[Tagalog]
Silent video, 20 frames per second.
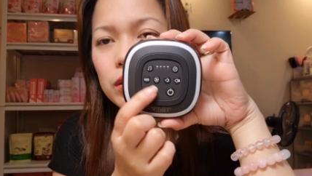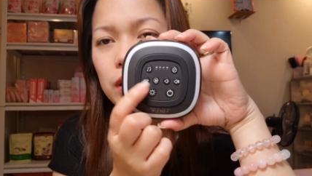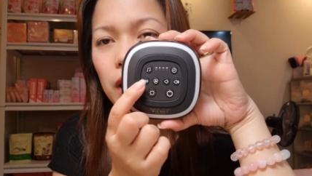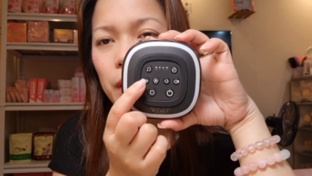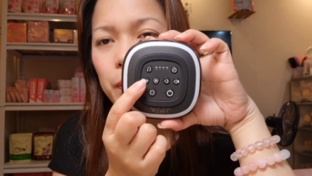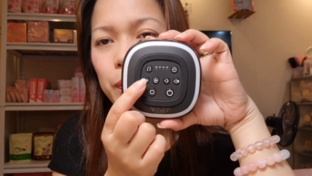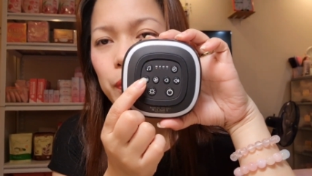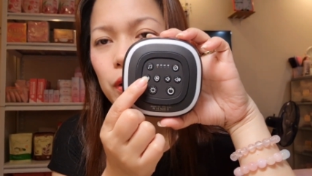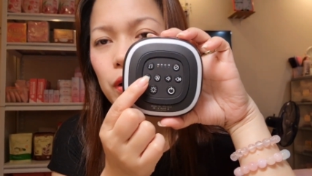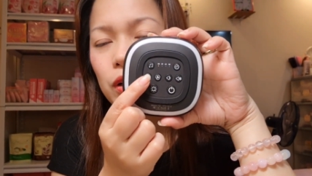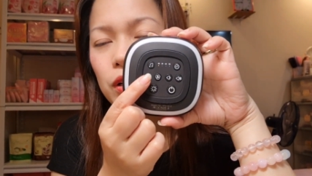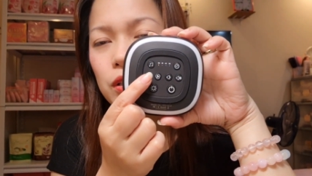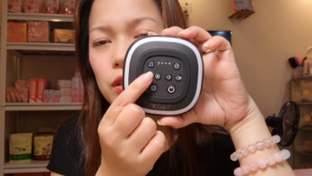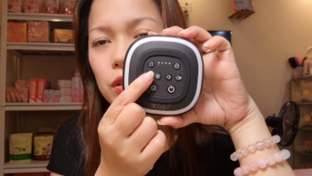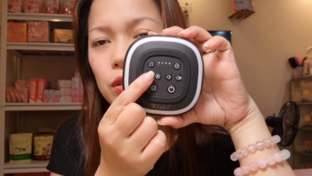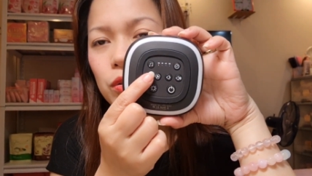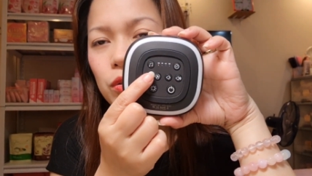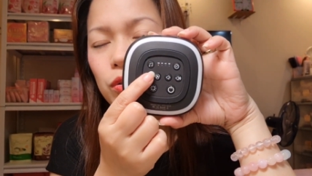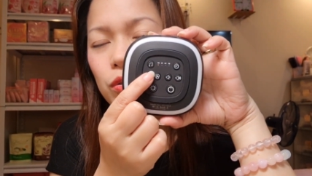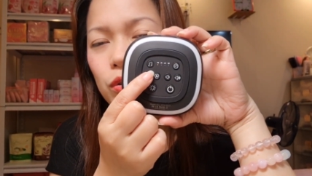
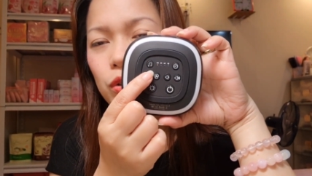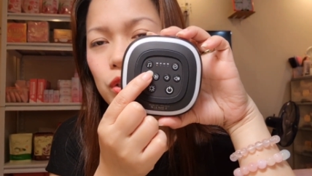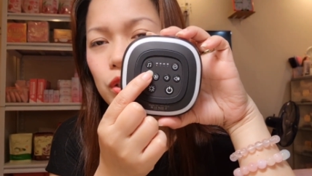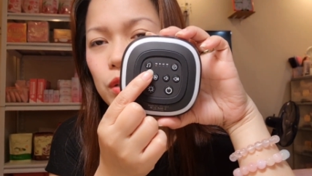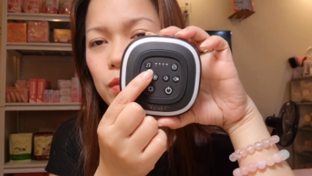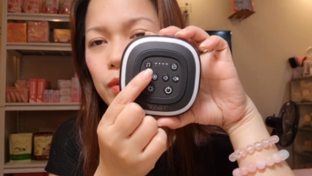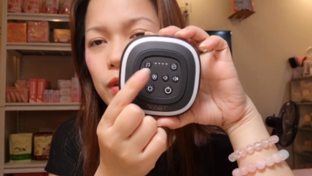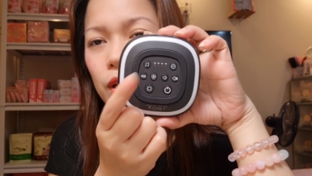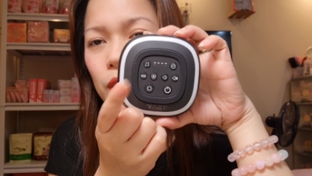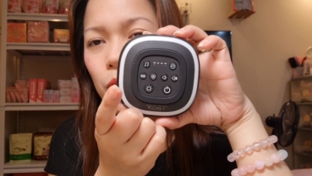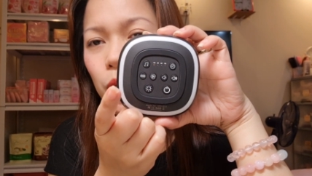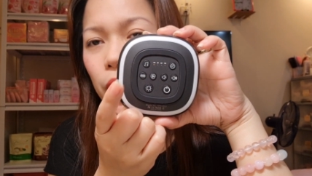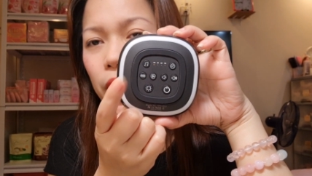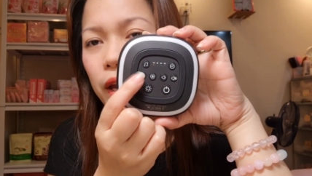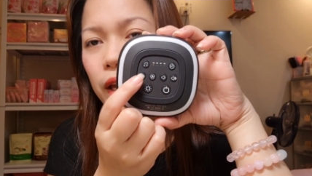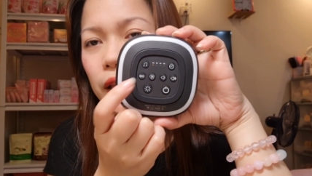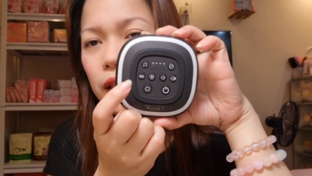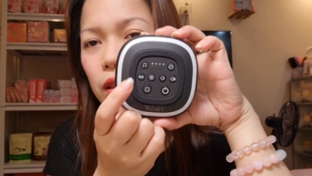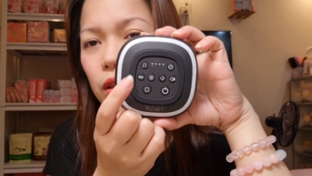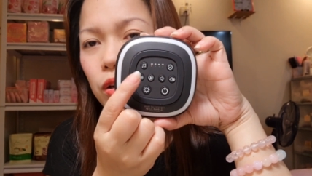Tapos, kung gusto mo ng
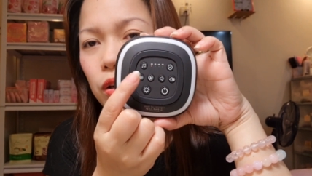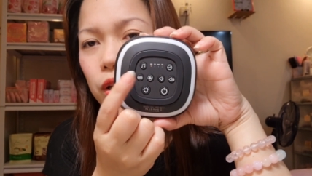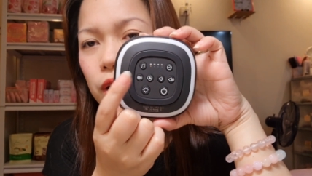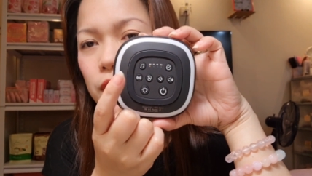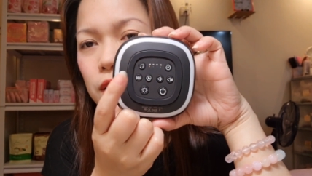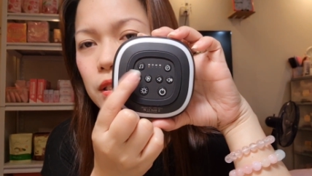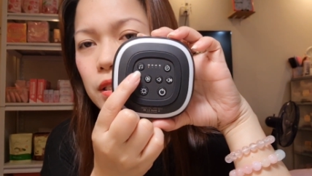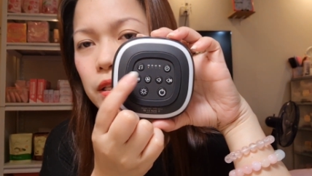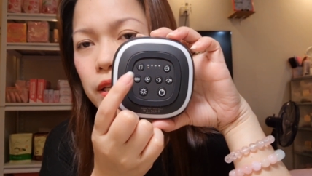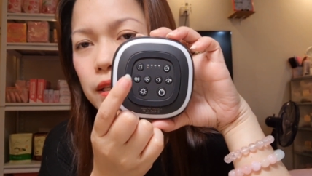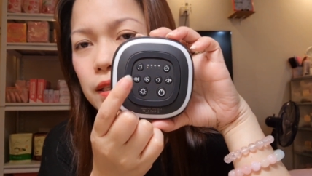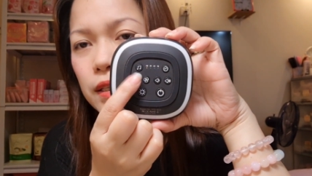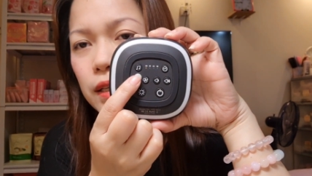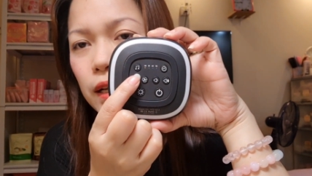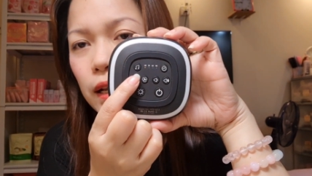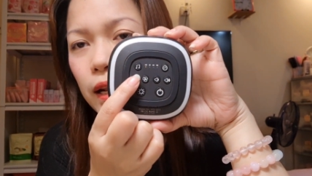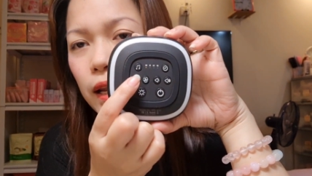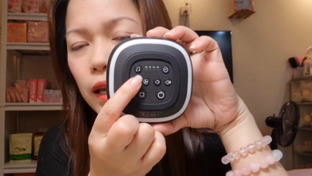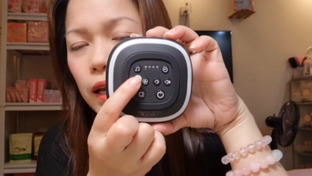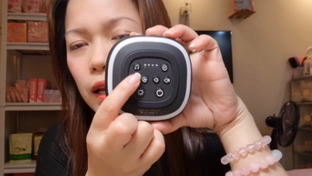white noise, just
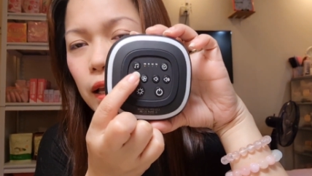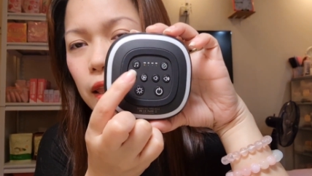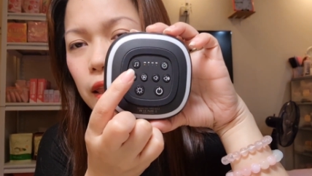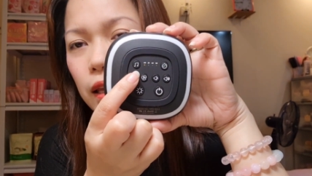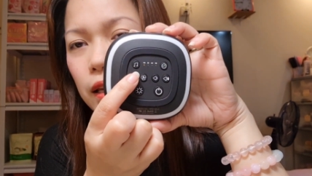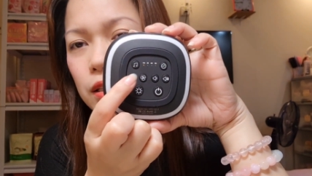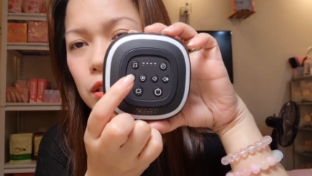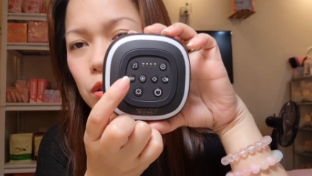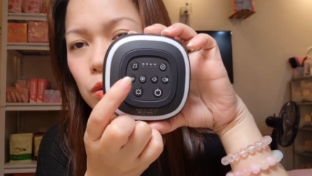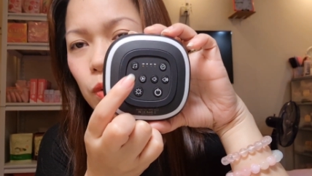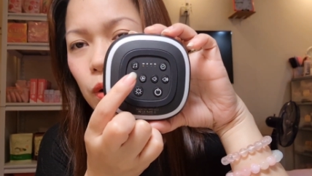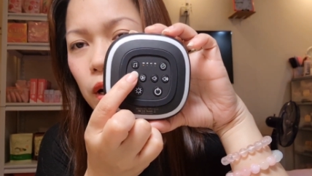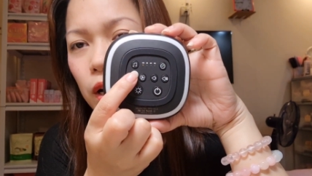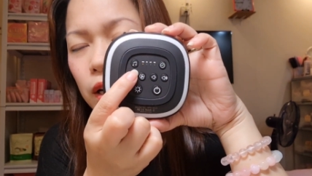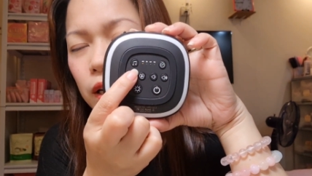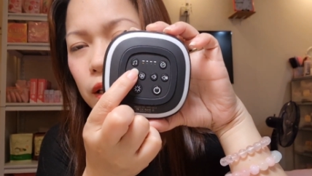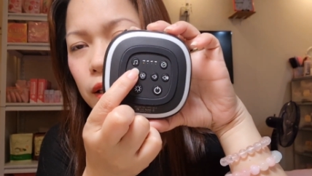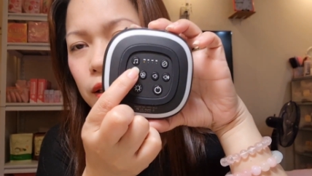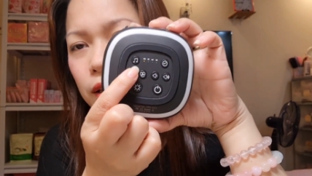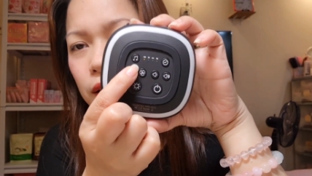click this
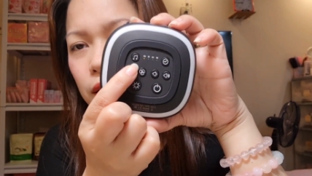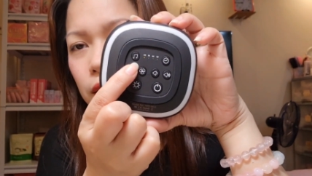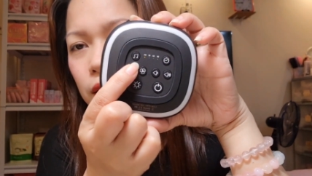one.